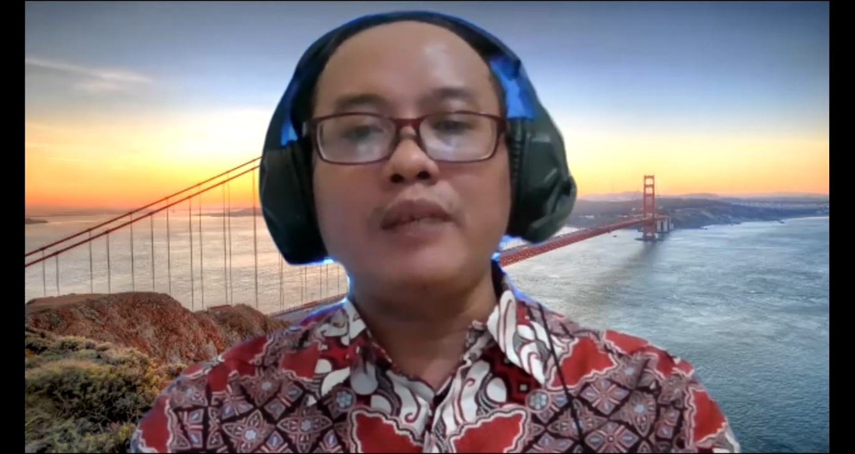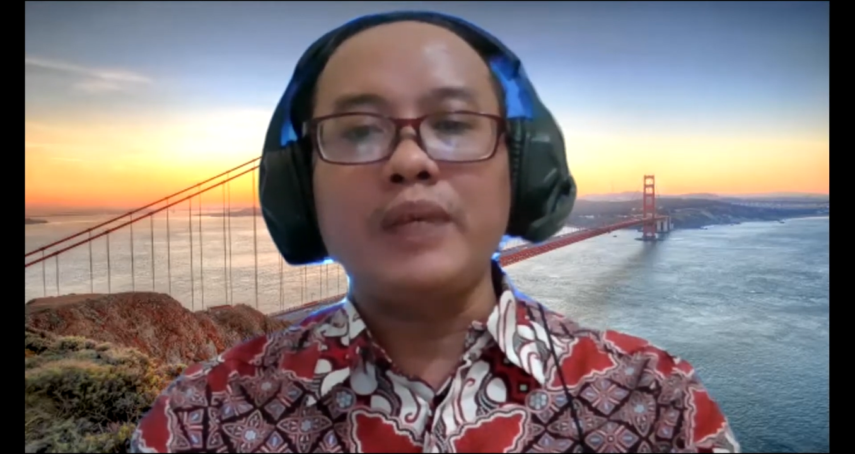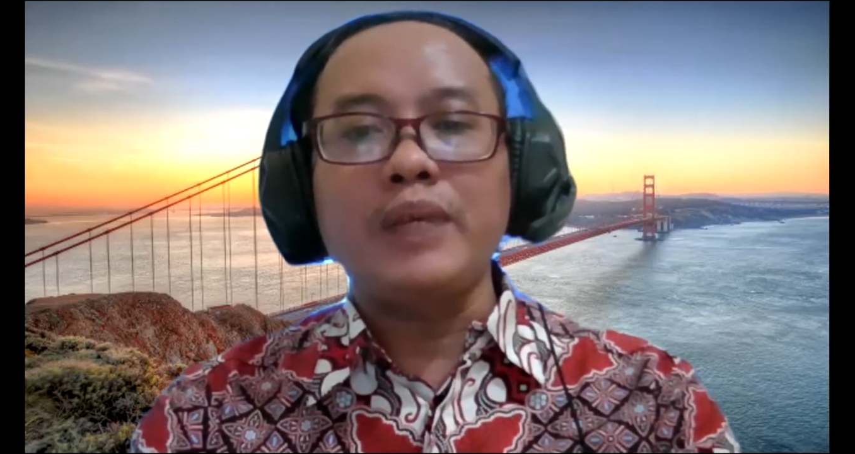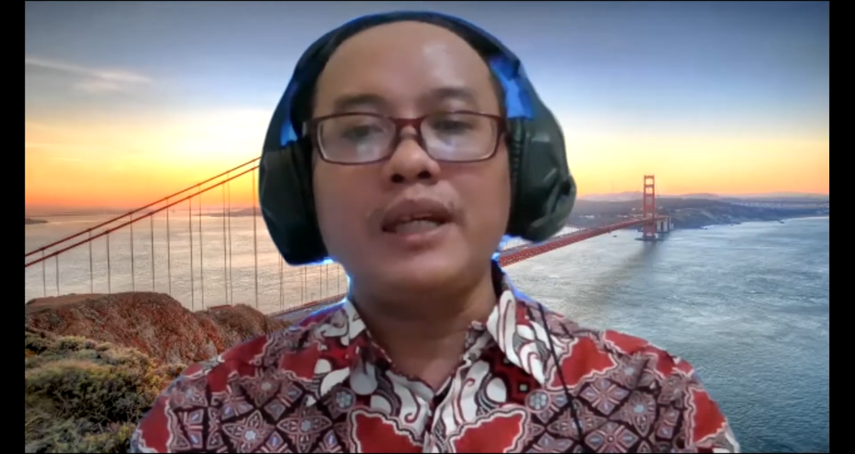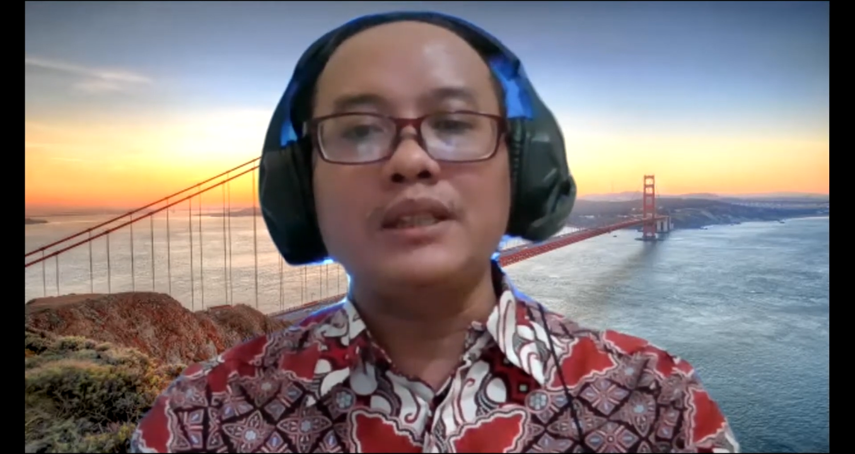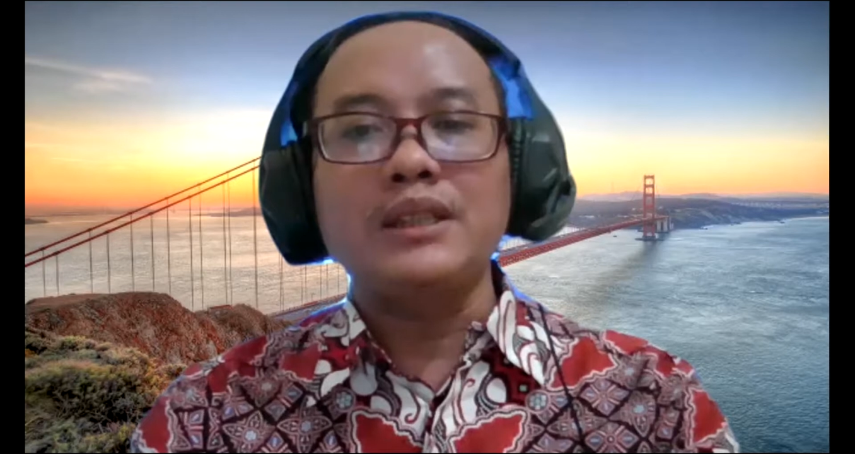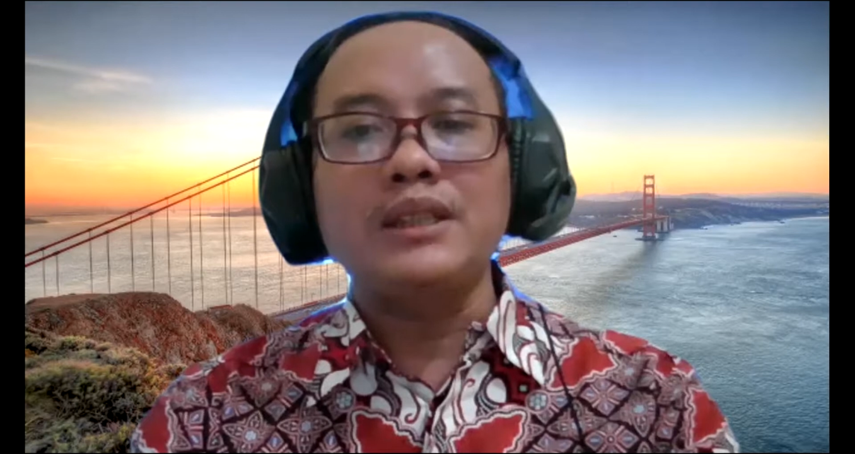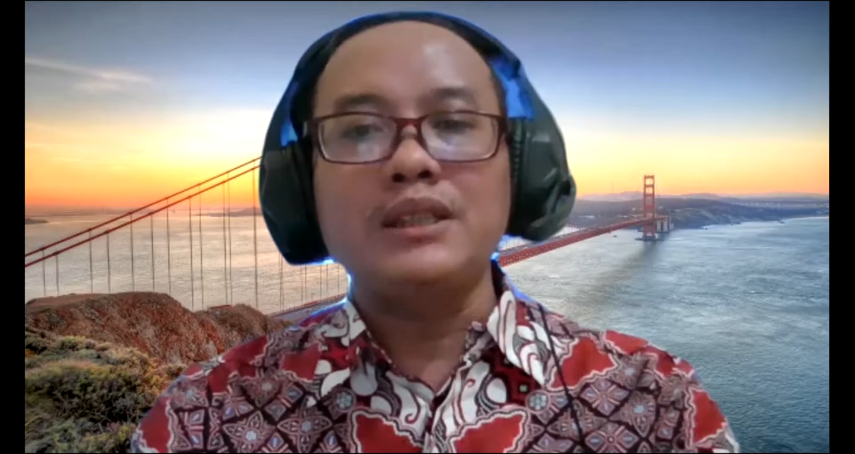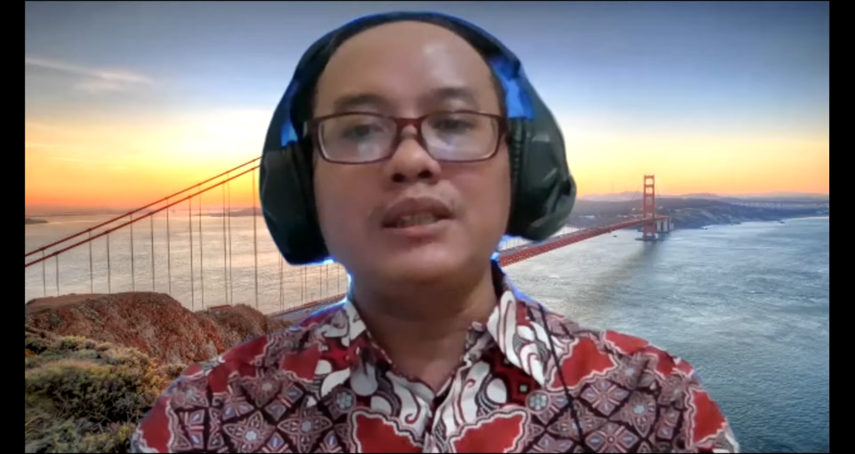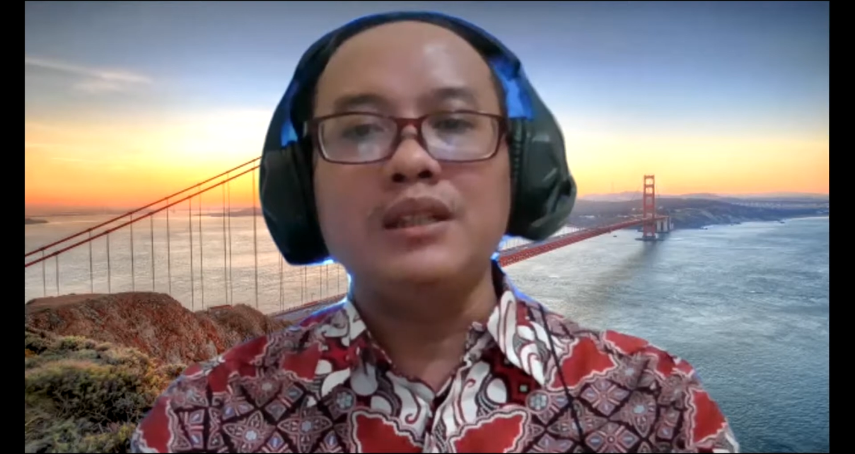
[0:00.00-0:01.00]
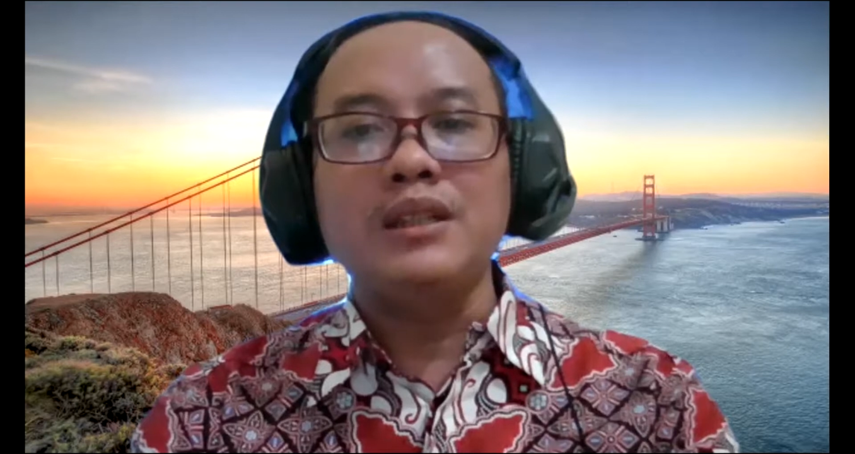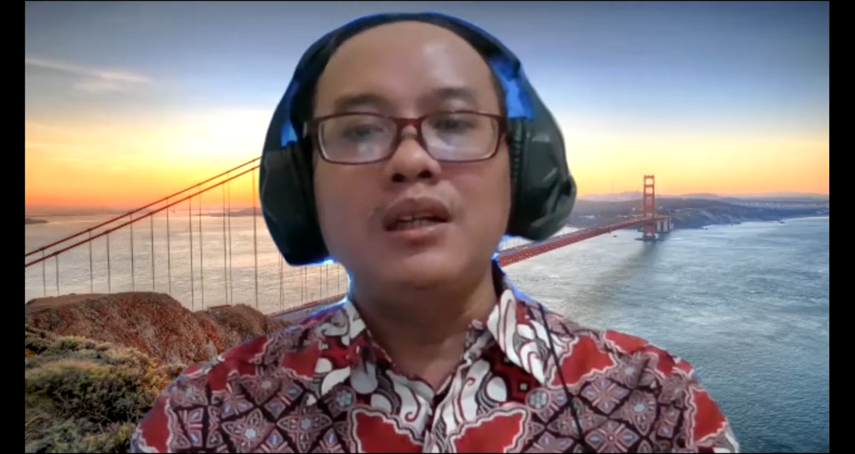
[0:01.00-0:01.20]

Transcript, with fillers: aplikasi